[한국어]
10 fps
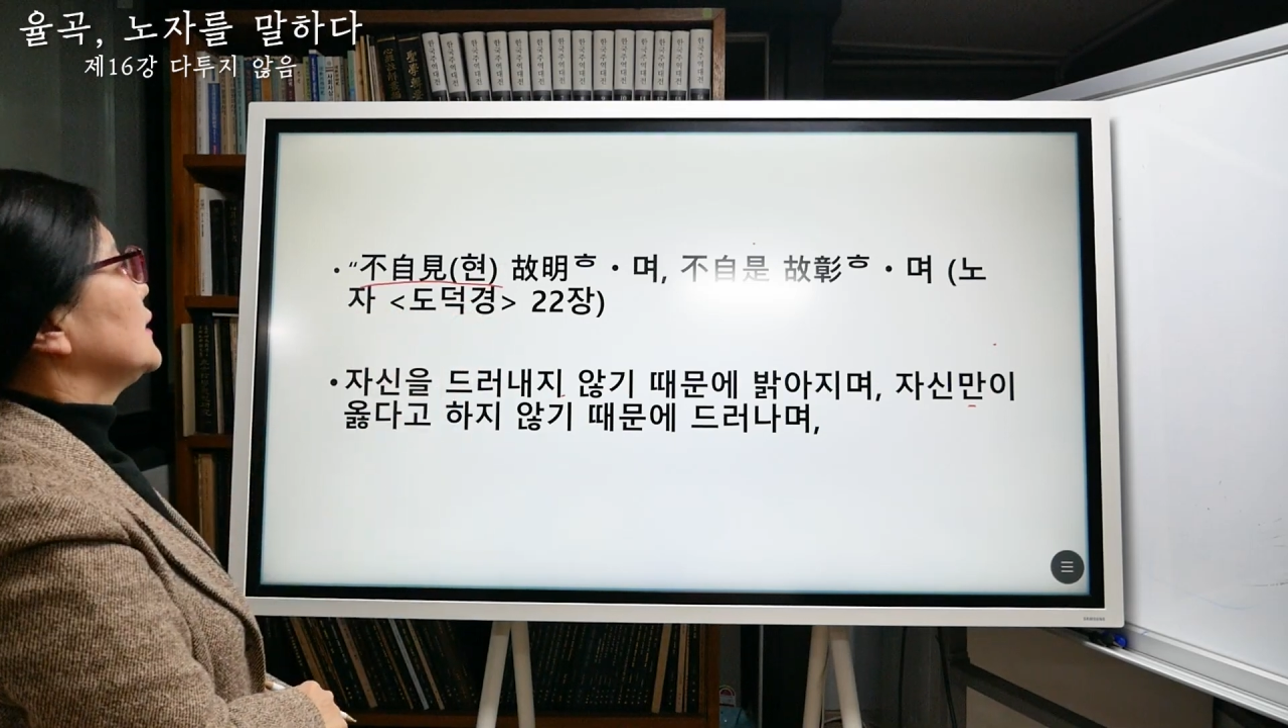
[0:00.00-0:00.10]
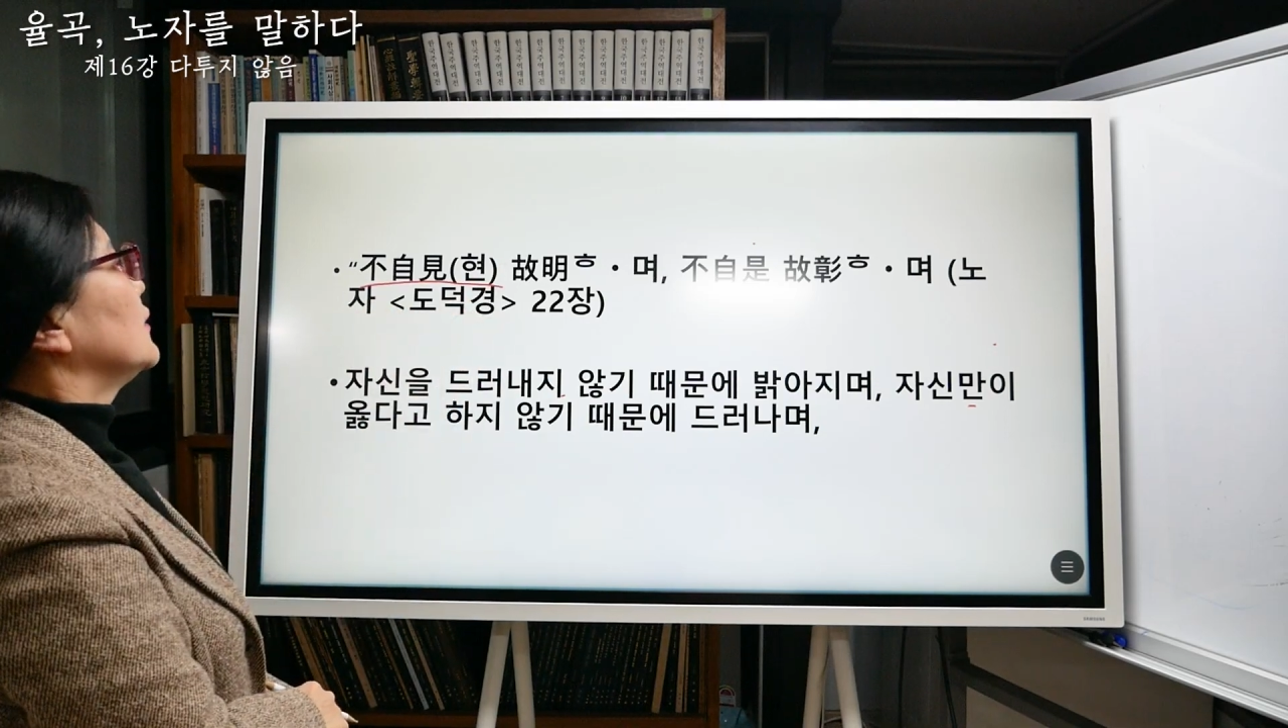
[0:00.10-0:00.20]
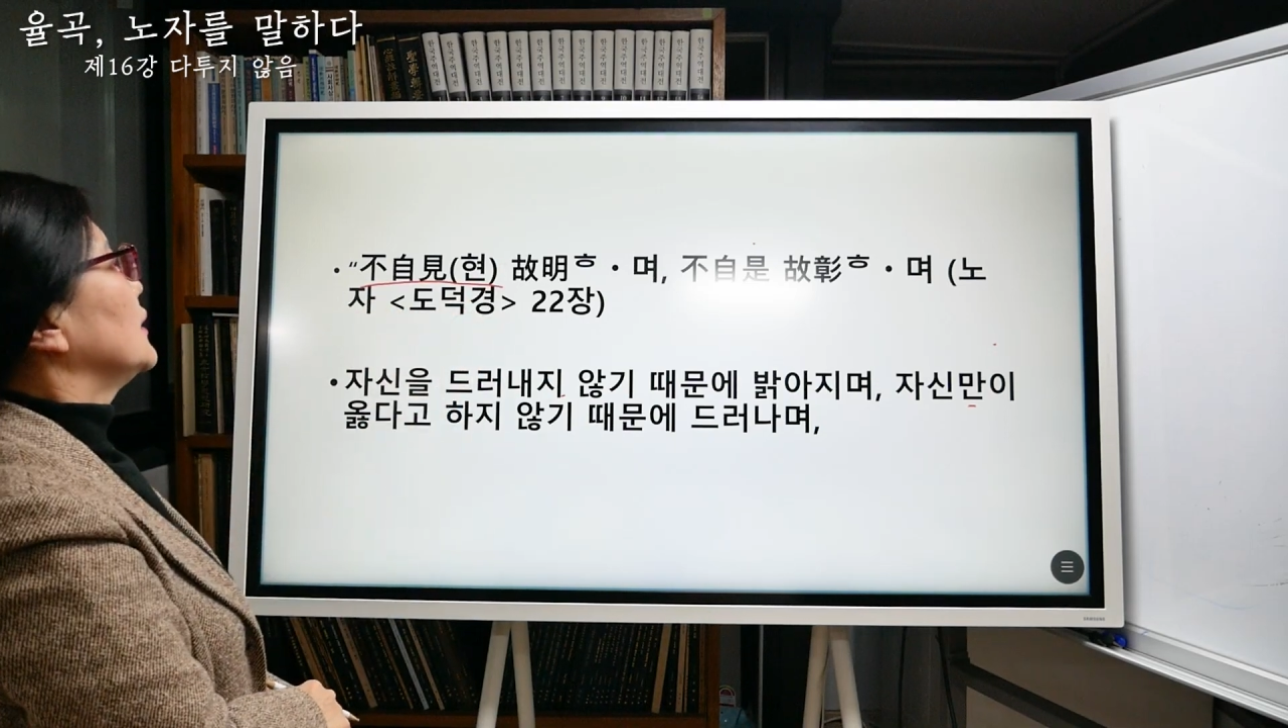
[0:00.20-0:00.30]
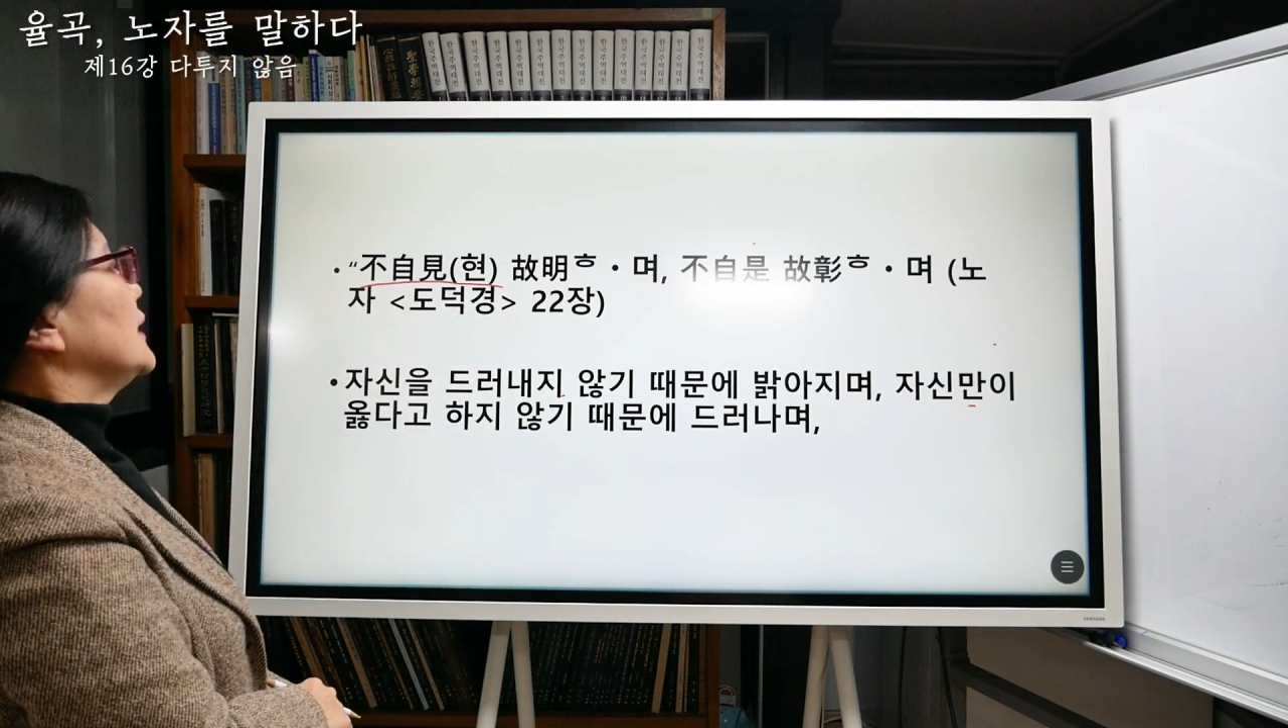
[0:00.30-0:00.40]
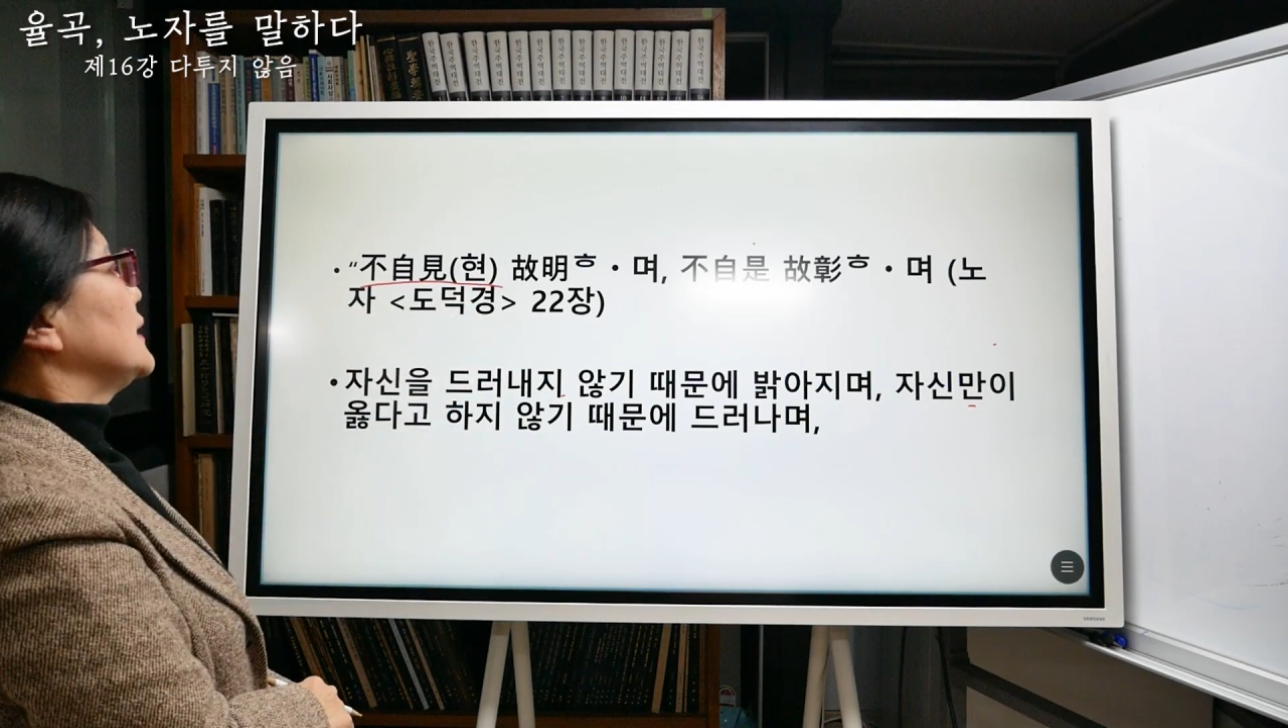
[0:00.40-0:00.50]

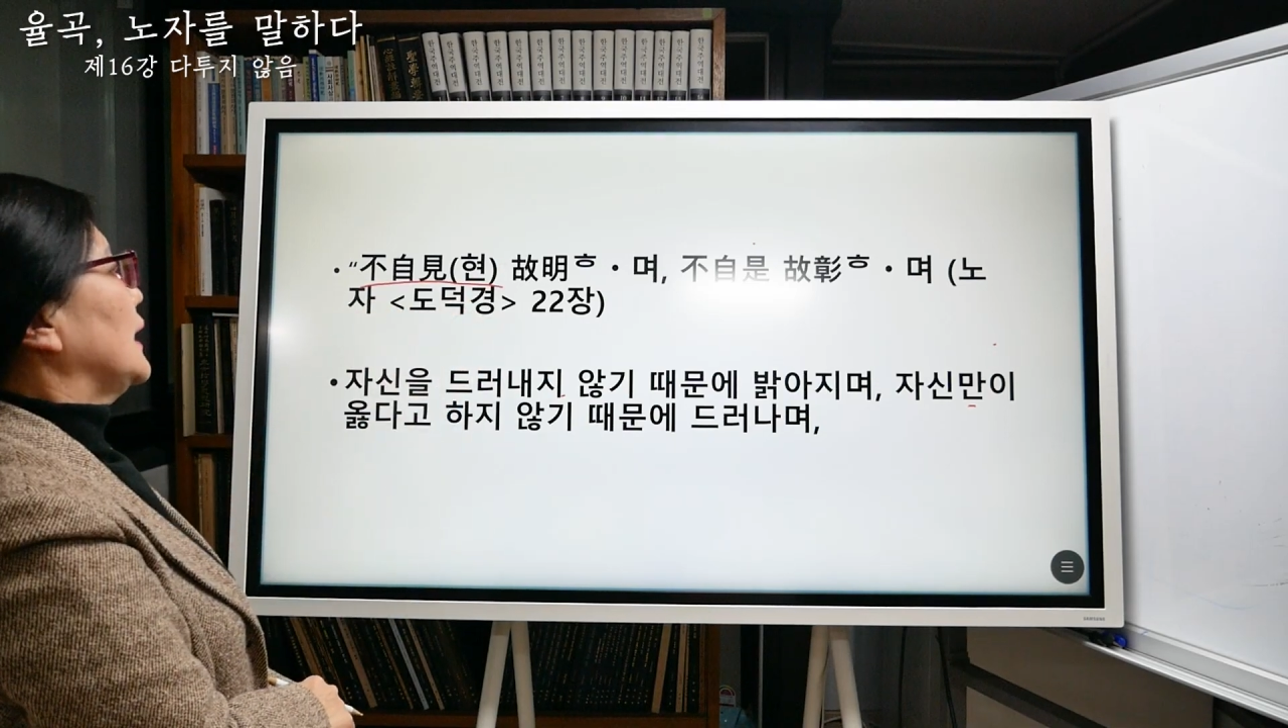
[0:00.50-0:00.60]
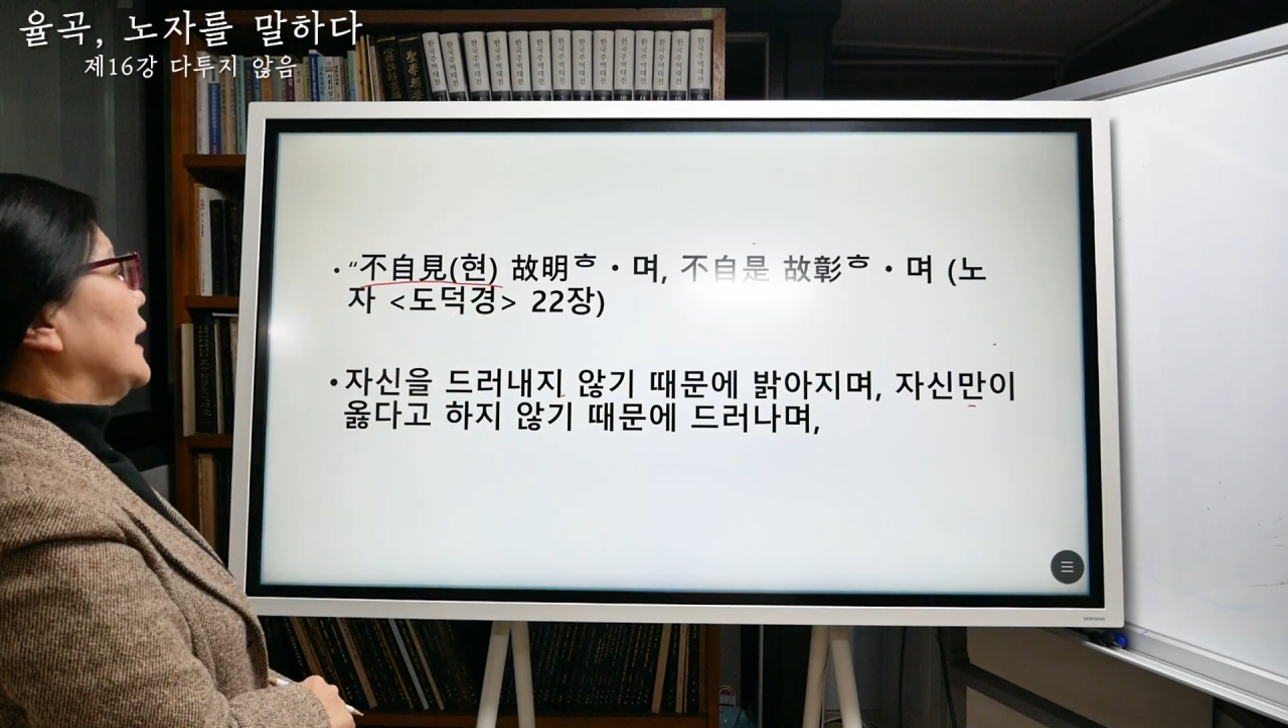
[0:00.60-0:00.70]
드러내지